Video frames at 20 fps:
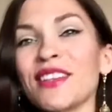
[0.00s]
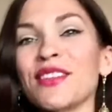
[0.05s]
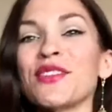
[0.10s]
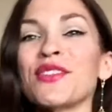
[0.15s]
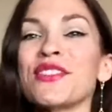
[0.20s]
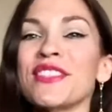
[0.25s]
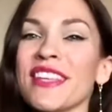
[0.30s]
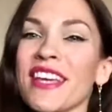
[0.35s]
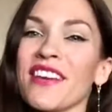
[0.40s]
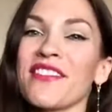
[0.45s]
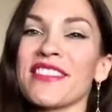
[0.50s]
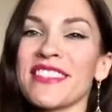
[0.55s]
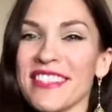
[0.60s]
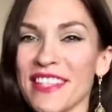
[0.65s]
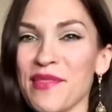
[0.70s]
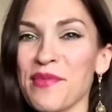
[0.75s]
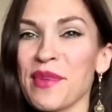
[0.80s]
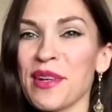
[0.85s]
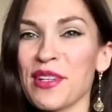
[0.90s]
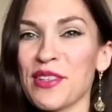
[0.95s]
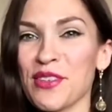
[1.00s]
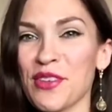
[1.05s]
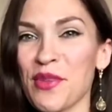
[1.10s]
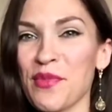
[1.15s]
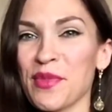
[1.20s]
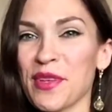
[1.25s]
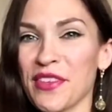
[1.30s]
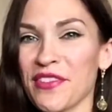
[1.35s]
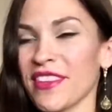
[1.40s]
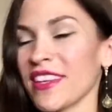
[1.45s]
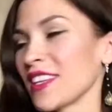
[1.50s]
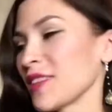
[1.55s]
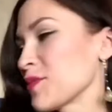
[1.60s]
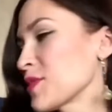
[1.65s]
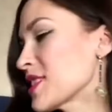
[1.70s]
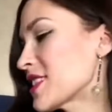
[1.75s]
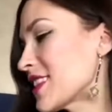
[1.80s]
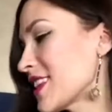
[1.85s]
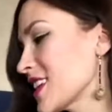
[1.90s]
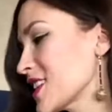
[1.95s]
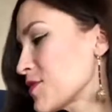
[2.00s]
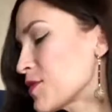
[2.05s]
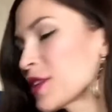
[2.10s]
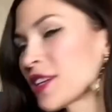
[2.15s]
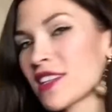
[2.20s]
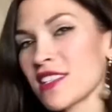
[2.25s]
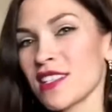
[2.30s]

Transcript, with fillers: Друзья, всем большой привет! Мы с Гетсби